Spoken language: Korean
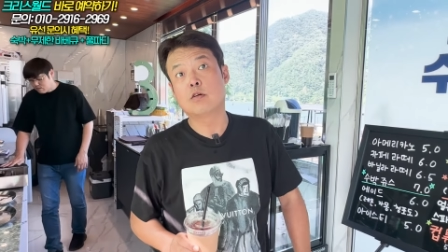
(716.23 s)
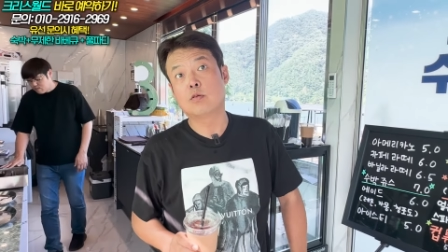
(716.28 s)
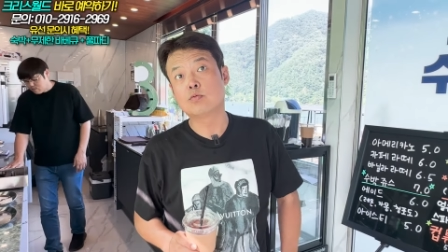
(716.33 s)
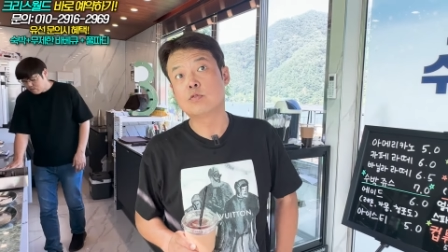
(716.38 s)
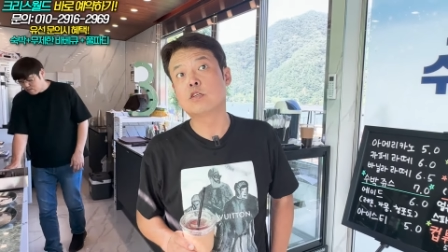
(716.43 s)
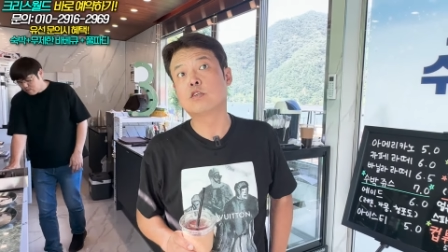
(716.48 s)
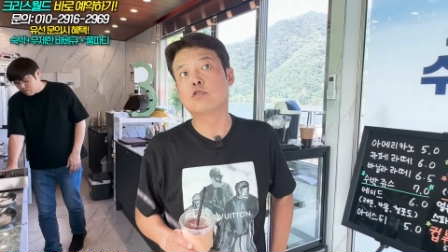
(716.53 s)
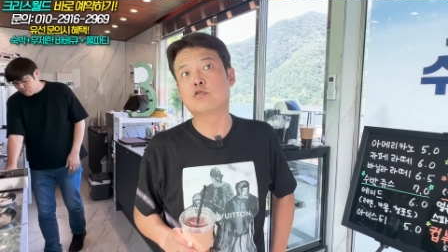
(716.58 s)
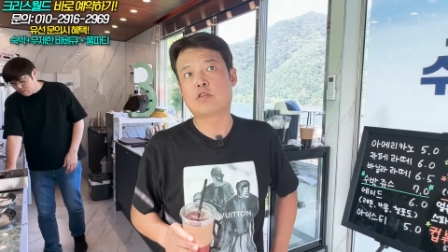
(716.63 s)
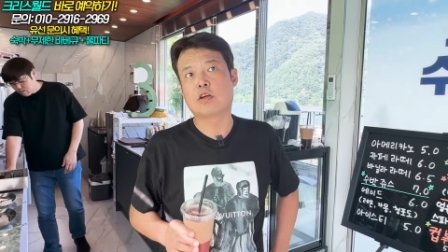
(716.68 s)

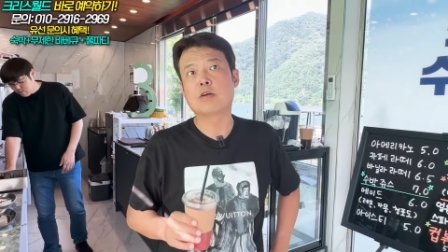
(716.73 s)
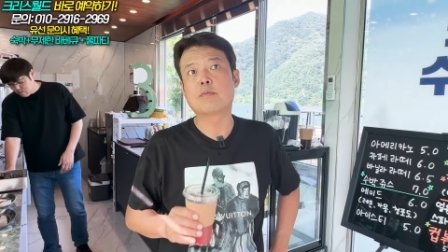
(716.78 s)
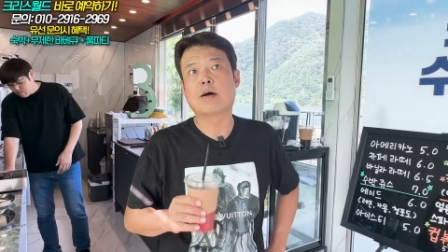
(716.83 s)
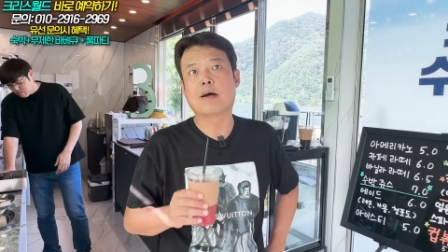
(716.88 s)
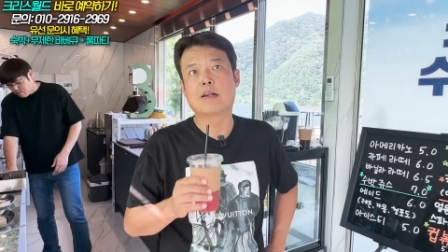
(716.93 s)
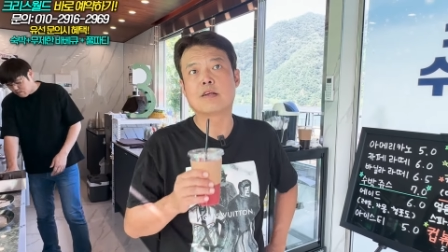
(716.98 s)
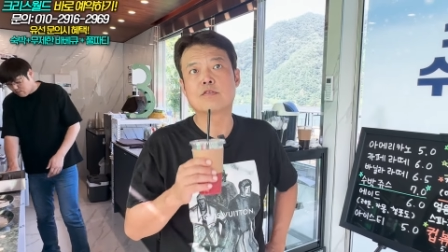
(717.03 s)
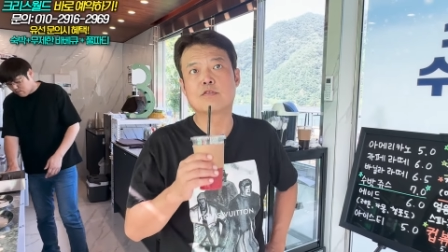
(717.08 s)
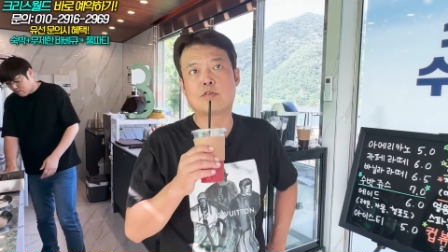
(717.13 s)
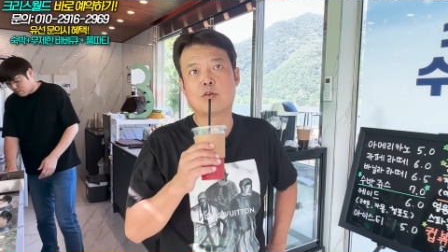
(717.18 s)
업체도 되게
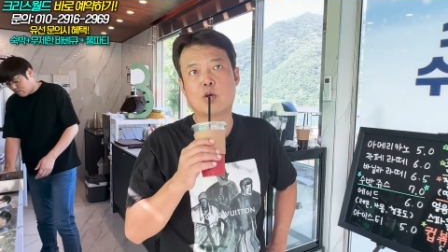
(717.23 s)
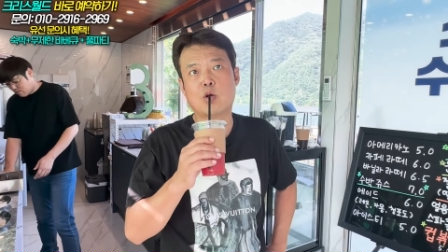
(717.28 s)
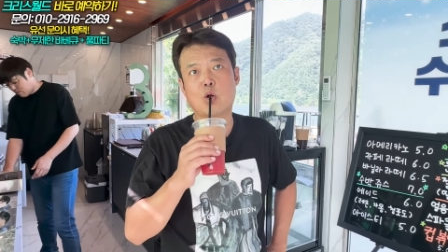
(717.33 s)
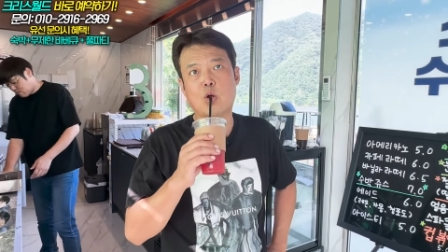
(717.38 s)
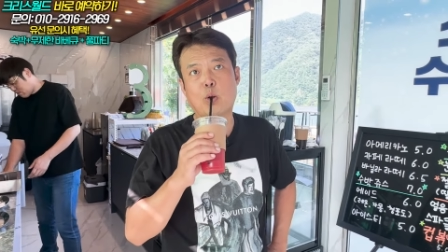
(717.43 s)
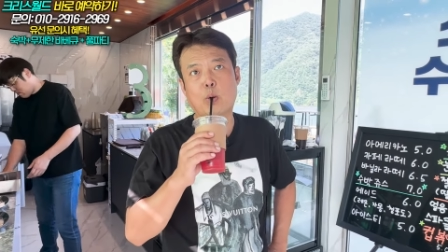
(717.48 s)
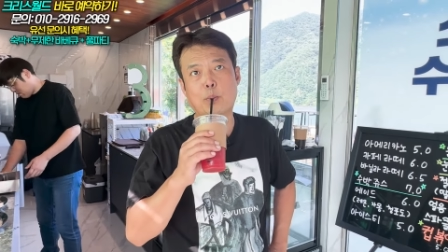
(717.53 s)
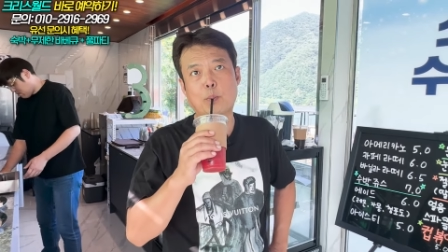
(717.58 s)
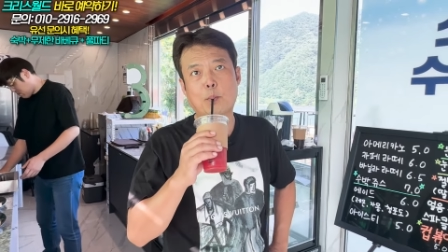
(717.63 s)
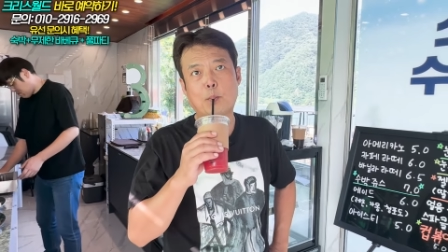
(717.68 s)
많았어요.
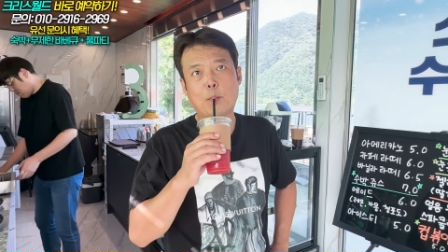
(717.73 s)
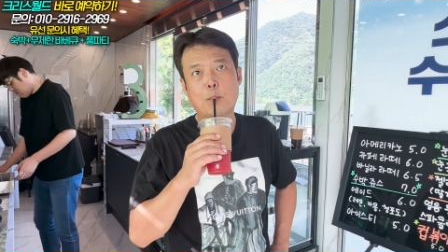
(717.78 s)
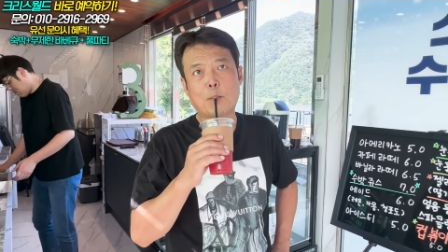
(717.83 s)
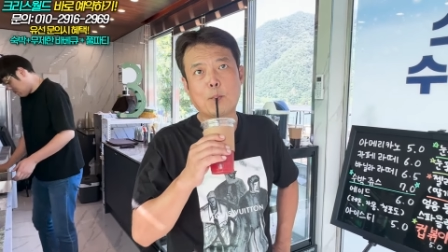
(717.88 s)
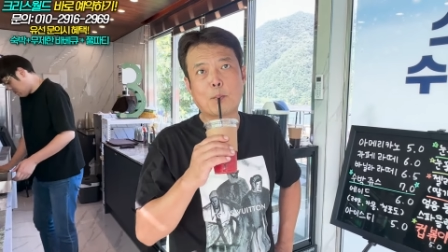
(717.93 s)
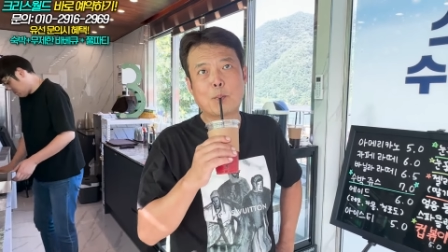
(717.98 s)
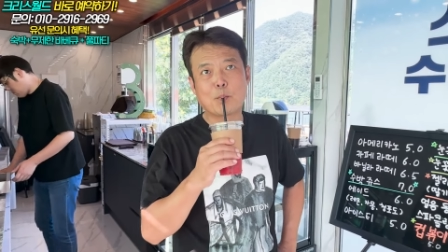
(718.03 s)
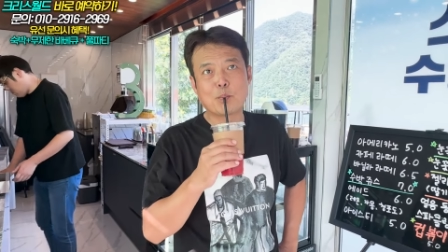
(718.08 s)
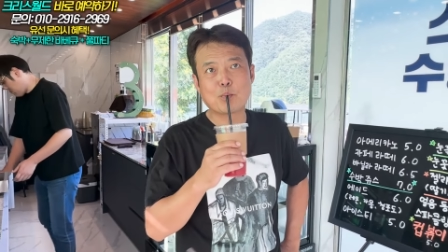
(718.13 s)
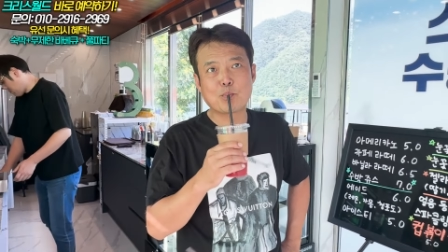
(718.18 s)

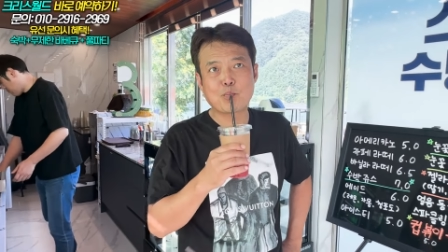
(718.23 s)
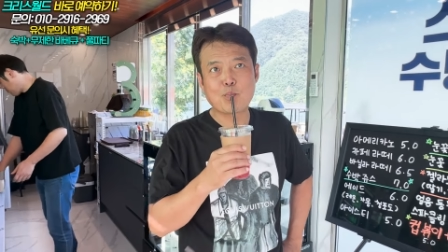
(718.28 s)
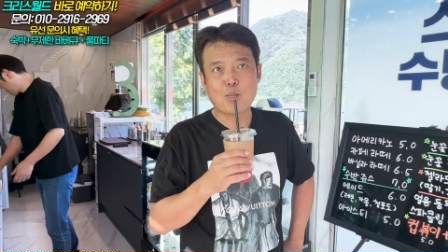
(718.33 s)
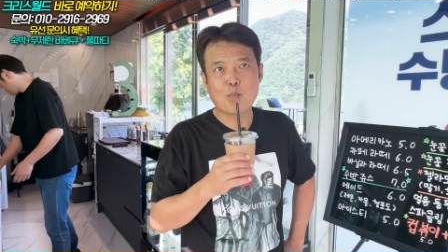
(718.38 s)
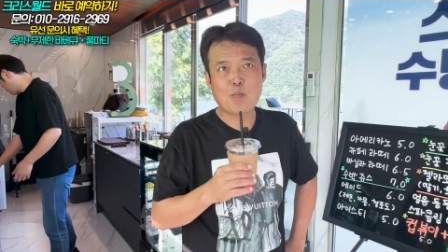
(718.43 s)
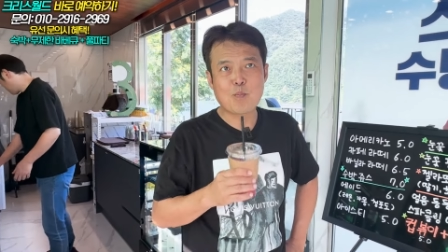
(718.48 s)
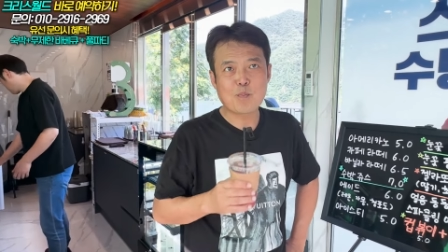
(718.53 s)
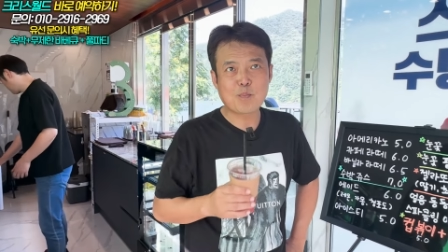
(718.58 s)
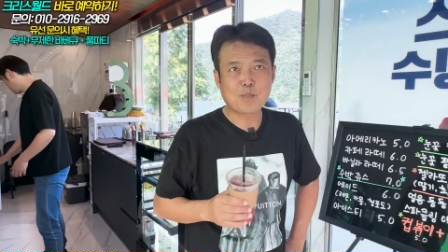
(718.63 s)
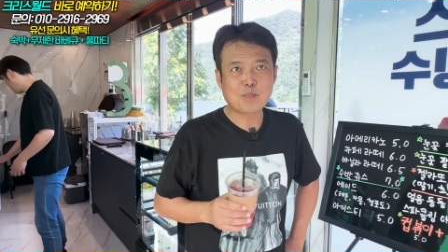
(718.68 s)

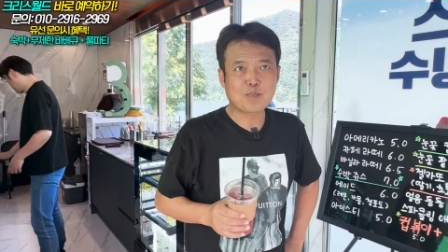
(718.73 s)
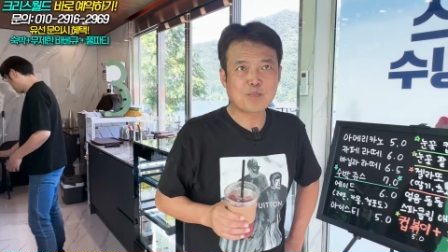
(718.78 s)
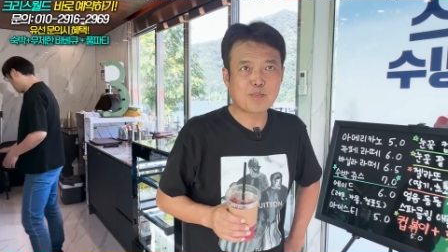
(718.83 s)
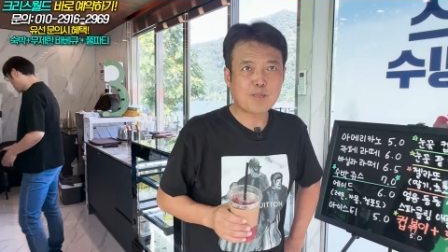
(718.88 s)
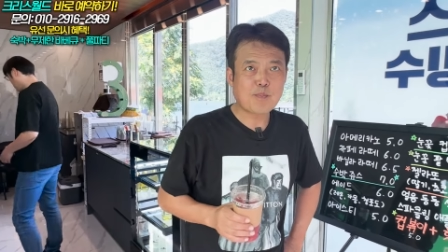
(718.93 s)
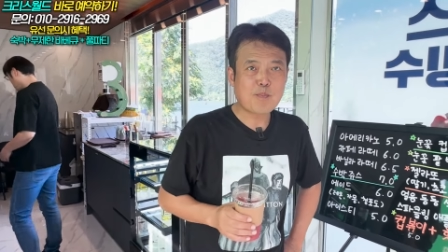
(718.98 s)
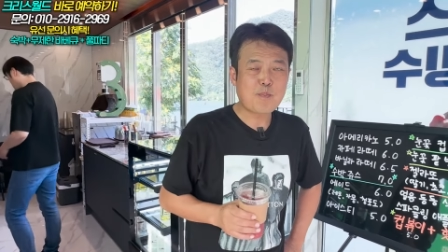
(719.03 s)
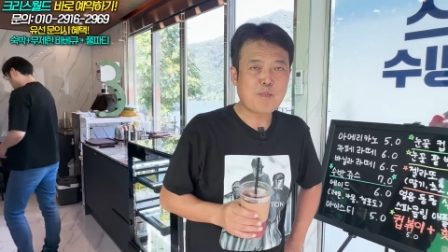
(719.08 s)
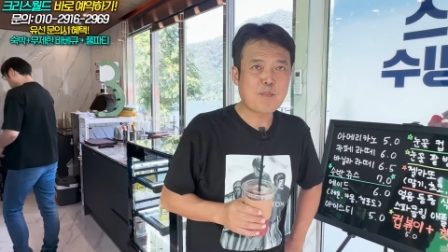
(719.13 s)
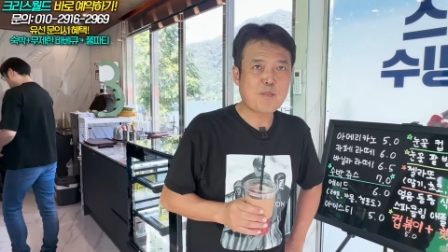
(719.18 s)
오, 탕후루
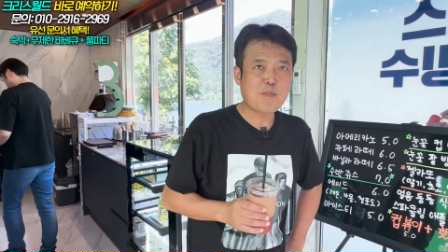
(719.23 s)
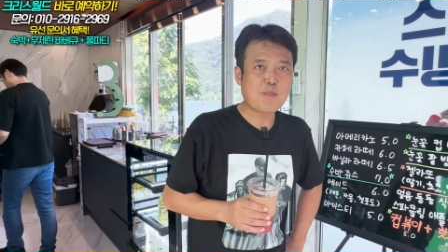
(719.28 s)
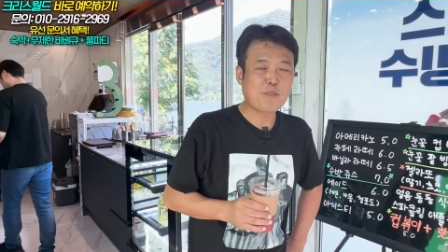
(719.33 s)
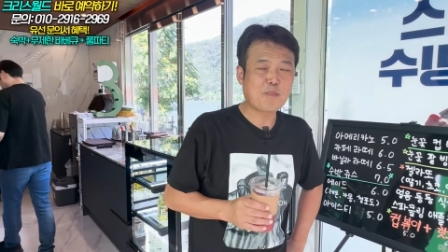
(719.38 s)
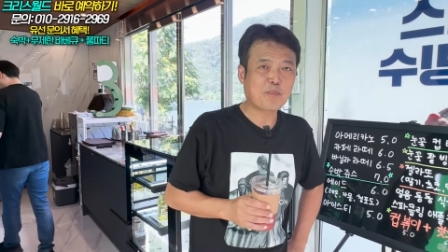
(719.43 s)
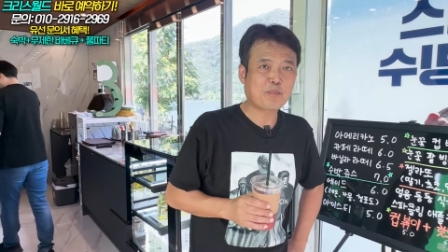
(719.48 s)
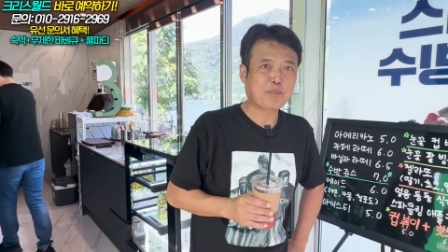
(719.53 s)
좋다.